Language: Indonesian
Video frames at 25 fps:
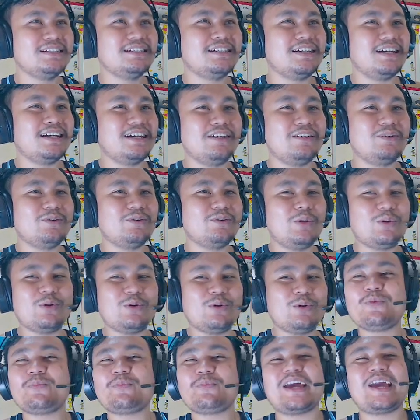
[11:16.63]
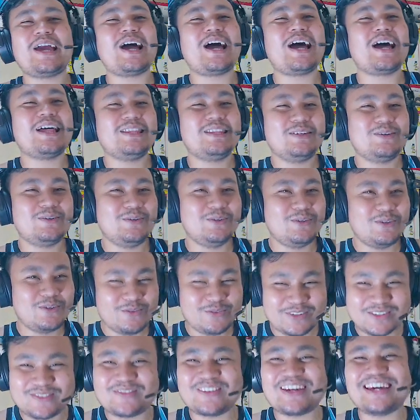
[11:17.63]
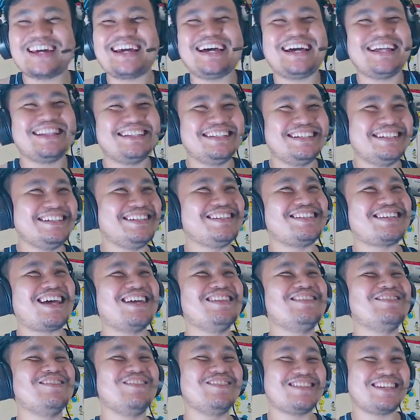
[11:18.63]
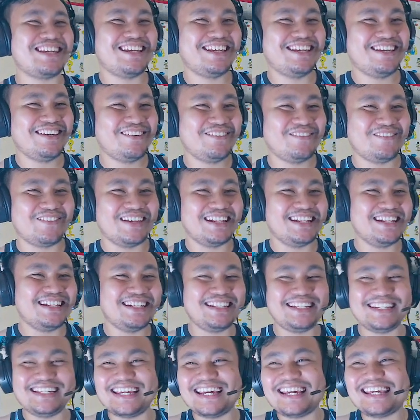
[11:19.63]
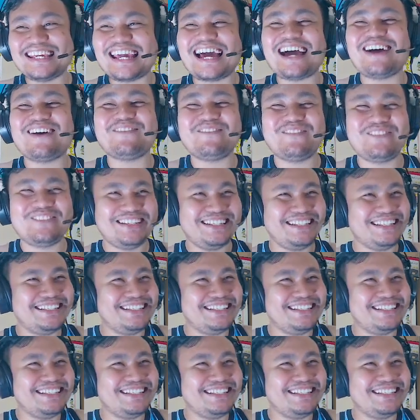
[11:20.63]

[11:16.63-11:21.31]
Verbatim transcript: Ayo mihoyo baik hati kok yo first baik hati disanjung sih ben dikai api.